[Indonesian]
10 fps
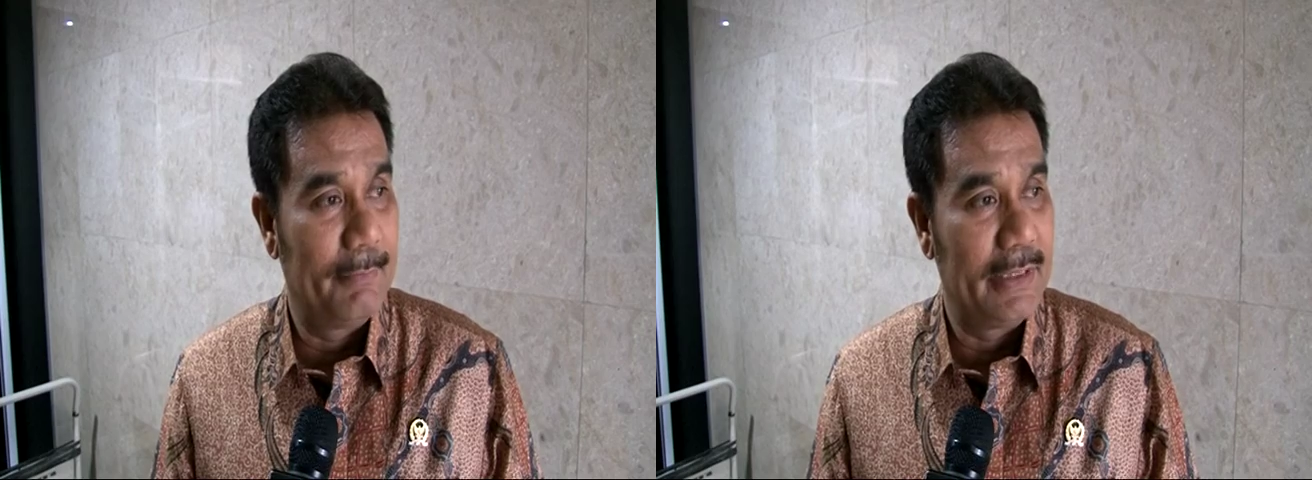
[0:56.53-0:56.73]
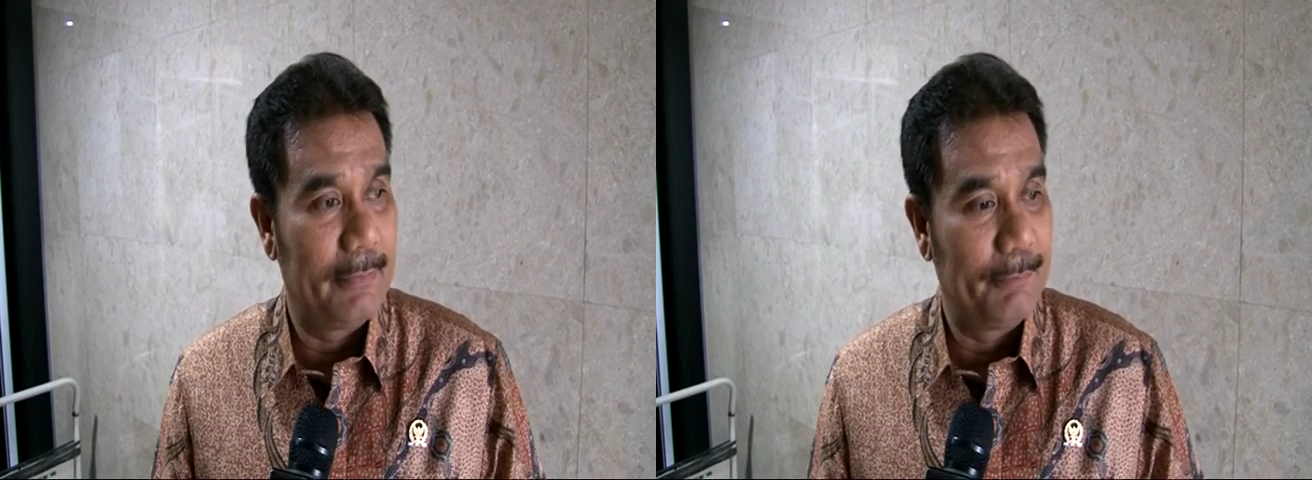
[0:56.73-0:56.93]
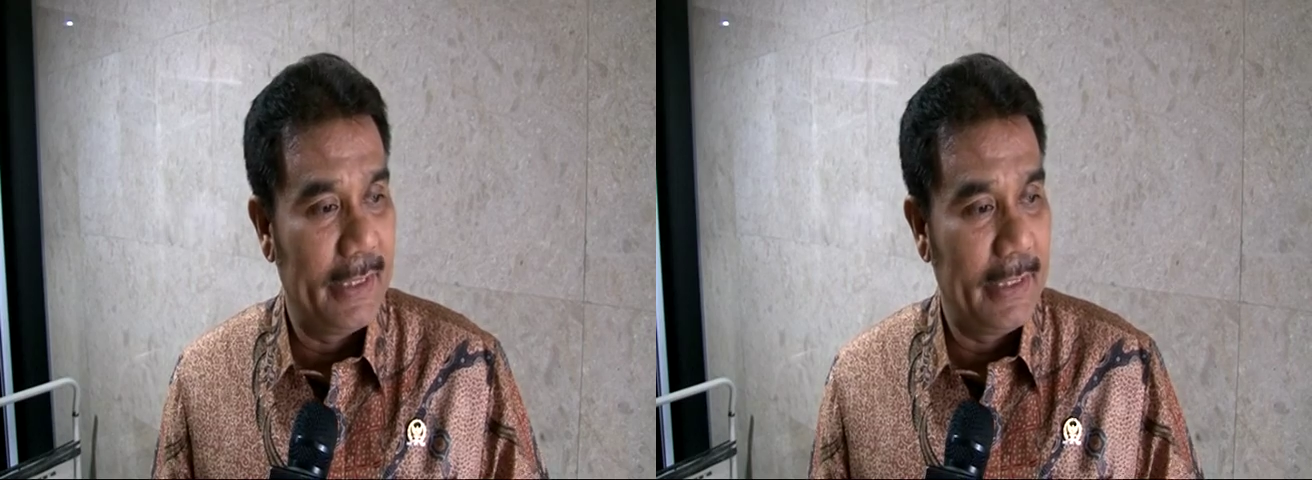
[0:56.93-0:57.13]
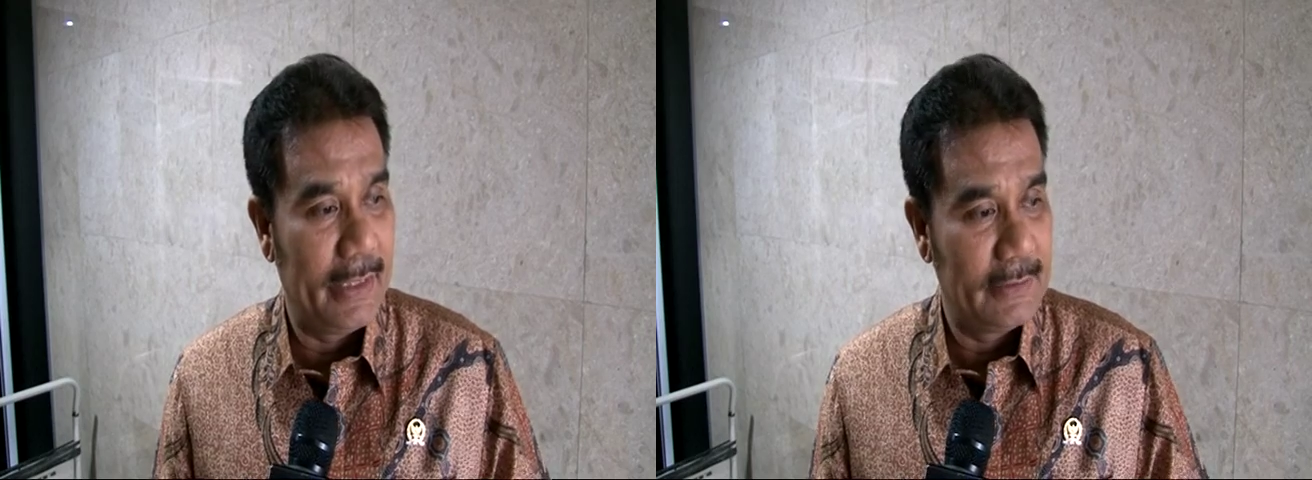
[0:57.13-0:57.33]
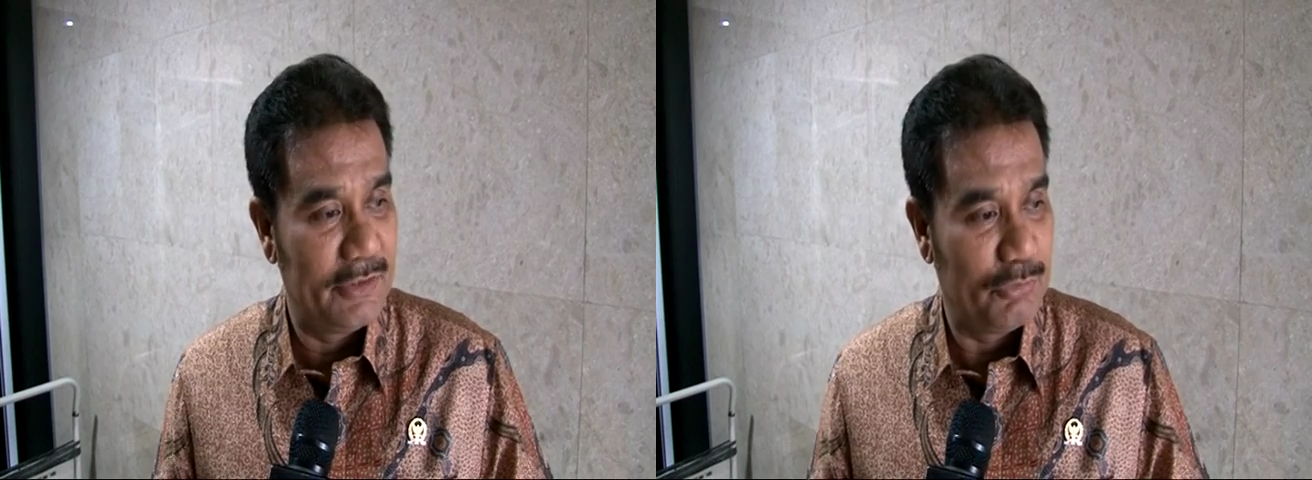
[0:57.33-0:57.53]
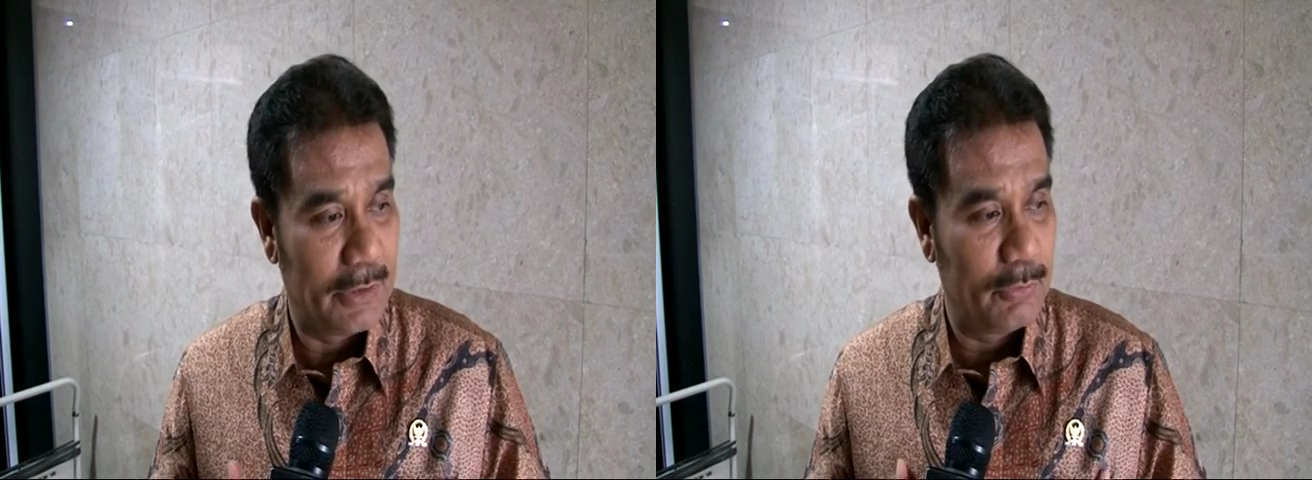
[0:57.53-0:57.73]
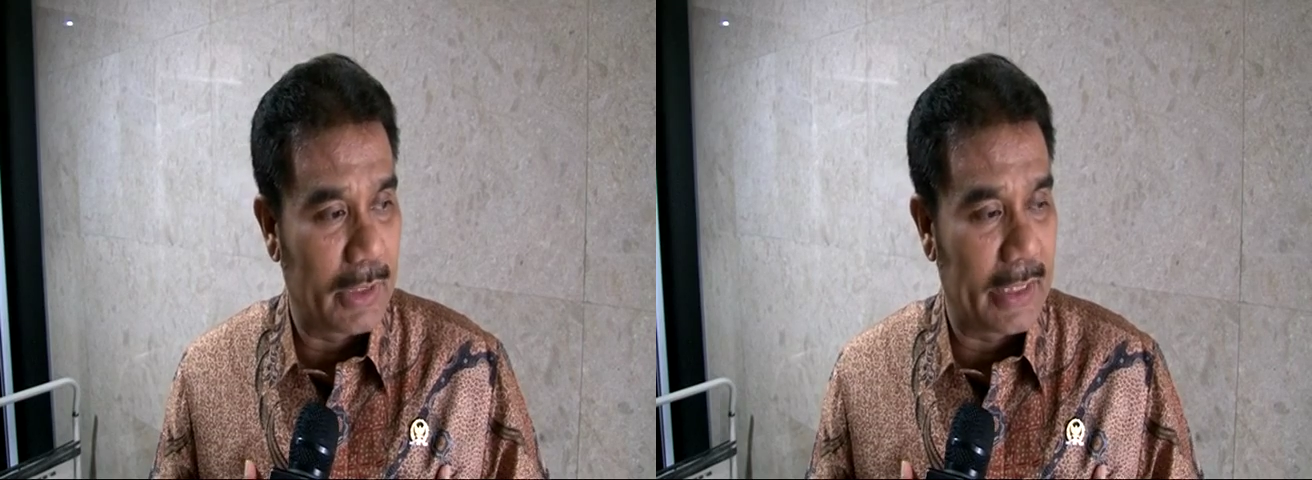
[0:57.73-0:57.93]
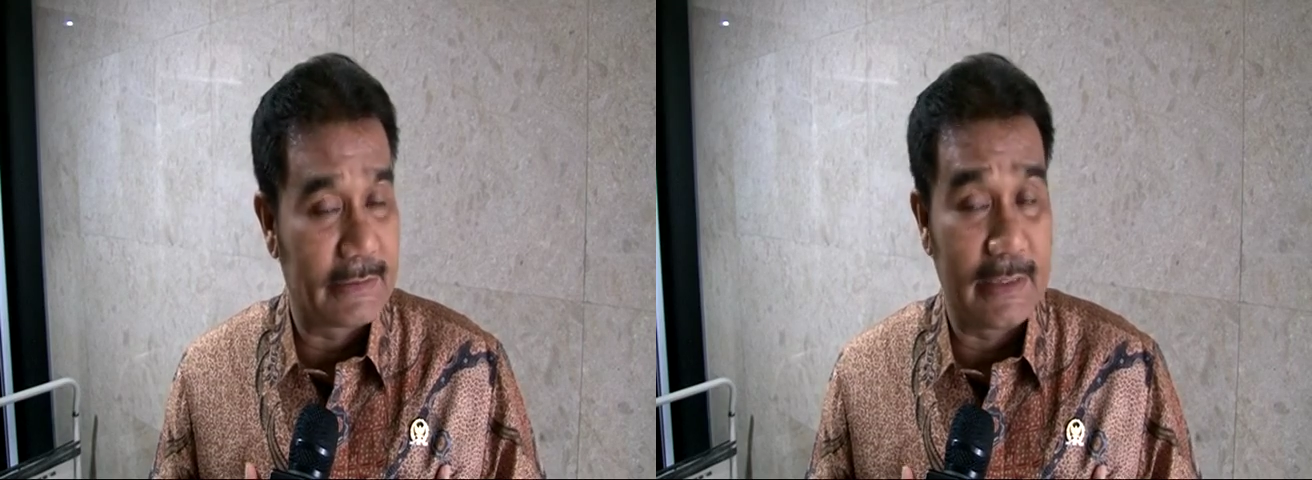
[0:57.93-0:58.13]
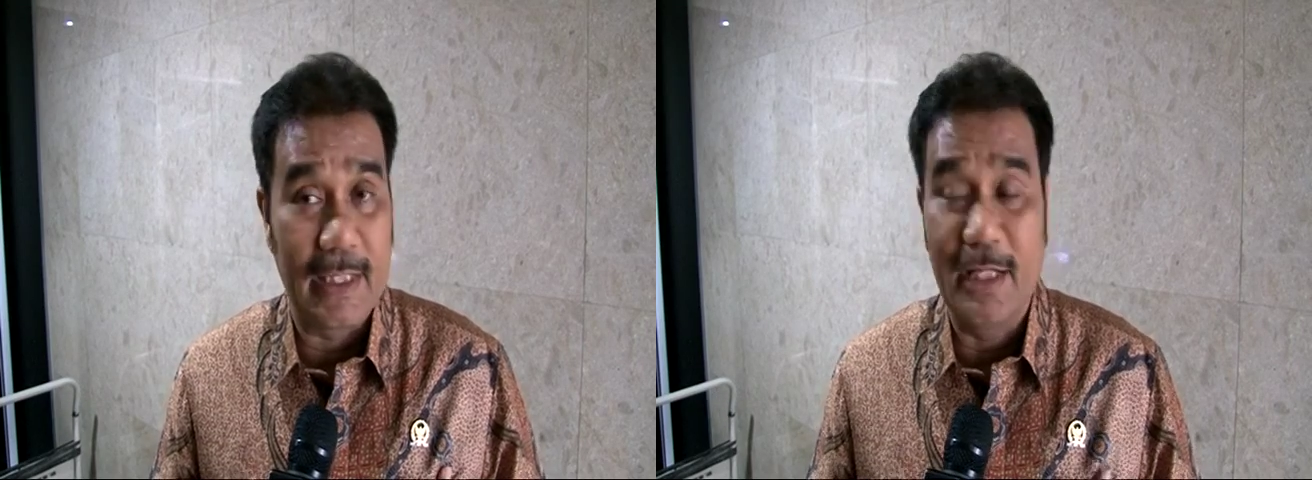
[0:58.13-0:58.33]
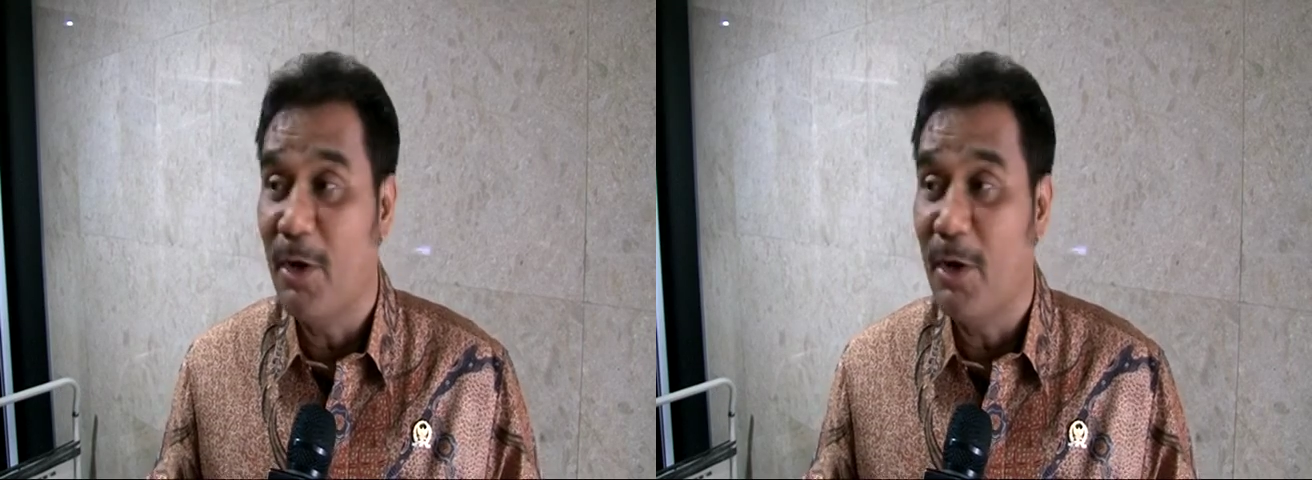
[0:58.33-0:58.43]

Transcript: menyampaikan sesuatu kekesalan